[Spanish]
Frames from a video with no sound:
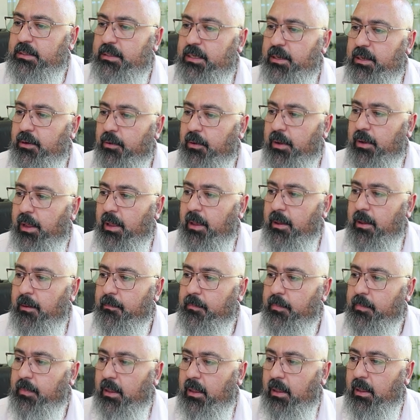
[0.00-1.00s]
sino
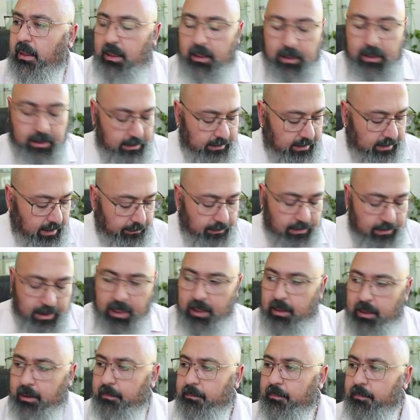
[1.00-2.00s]
que eh,
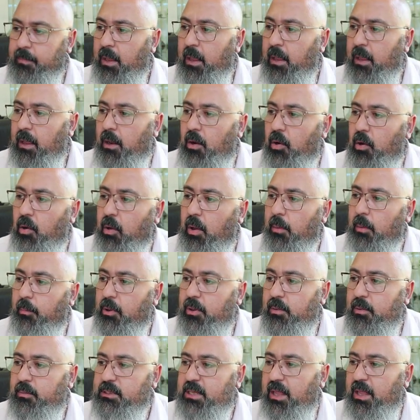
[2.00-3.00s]
también lo que
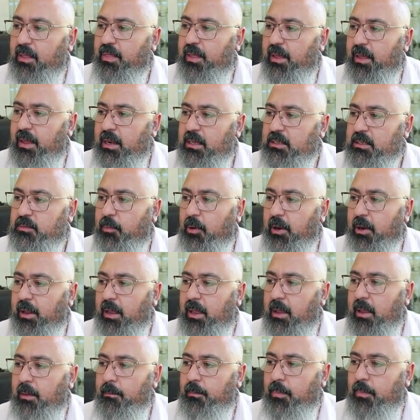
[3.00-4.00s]
podemos hacer es, por
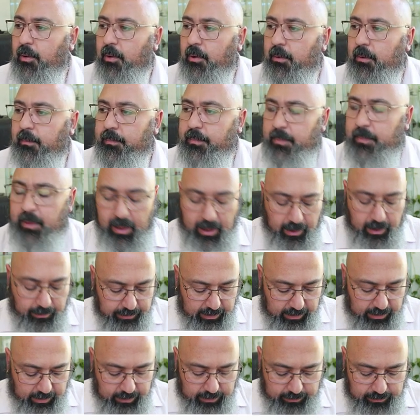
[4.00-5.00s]
ejemplo,
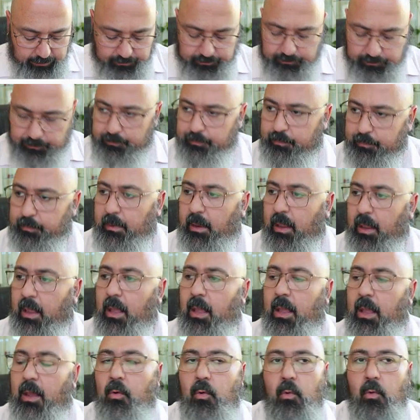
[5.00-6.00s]
abrir
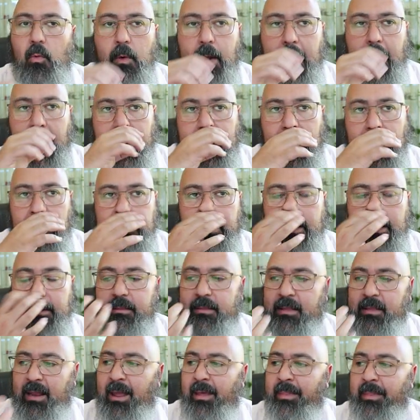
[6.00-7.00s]
un canal de
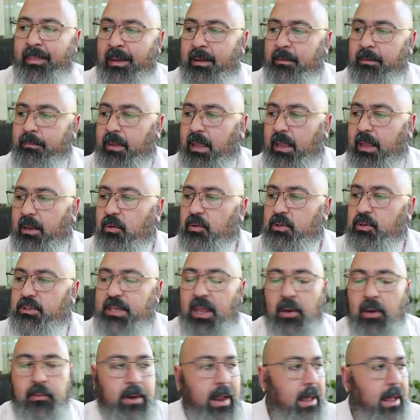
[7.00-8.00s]
entrada que no
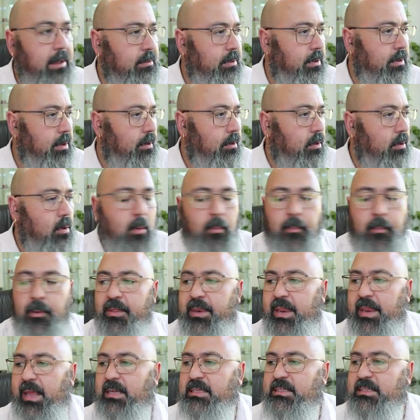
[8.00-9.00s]
sea un audio, como
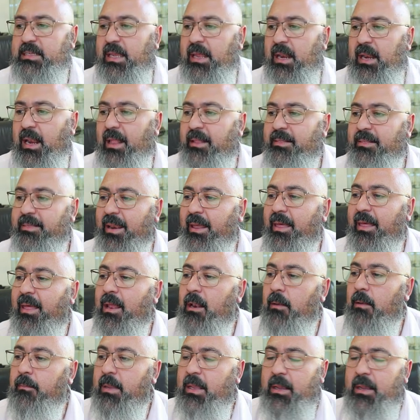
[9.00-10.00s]
podría ser la entrada
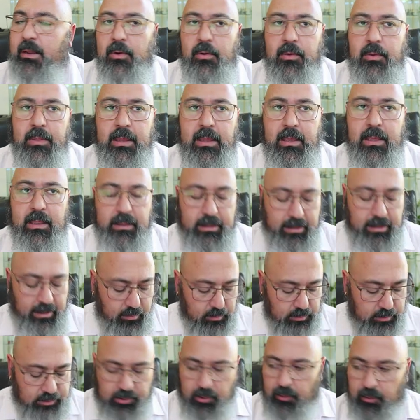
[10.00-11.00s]
del micro de,
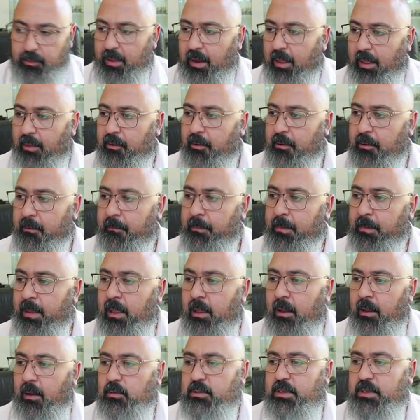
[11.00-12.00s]
nuestro ordenador.
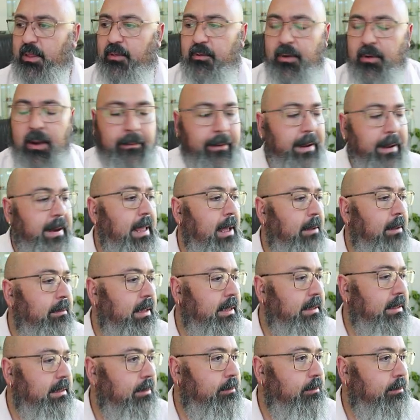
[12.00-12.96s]
Vamos a hacer una variable de